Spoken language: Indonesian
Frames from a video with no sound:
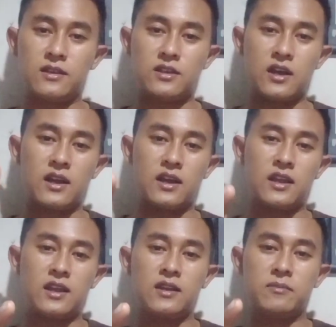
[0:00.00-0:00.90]

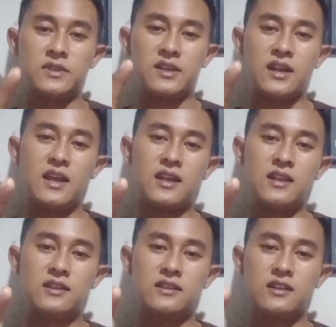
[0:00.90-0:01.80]
jangan menyerah
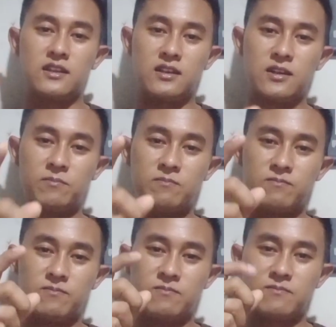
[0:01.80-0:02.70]
tetap
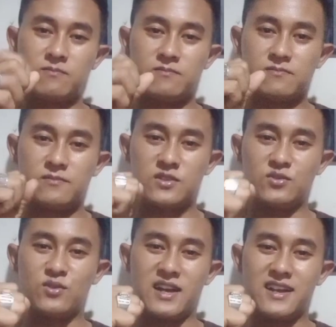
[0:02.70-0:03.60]

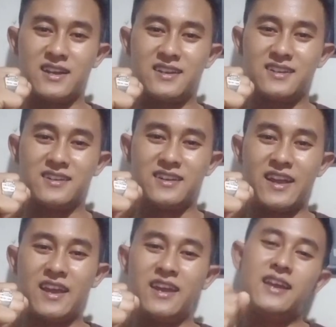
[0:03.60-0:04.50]
berjuang oke
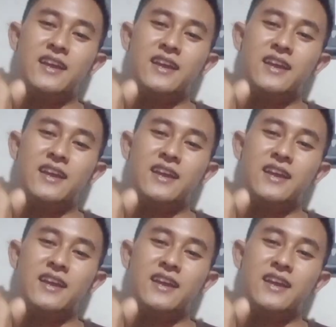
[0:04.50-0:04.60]
okay?